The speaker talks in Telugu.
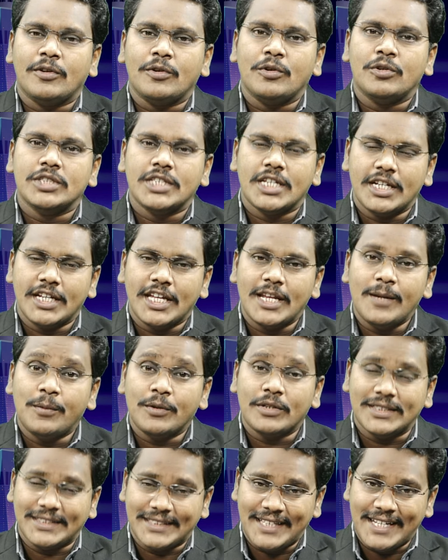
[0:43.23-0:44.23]
రోజా
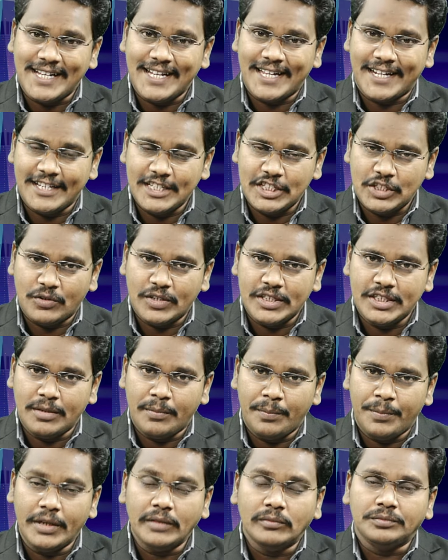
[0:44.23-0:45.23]
గెలుపుకు సహకరించవని చెప్పి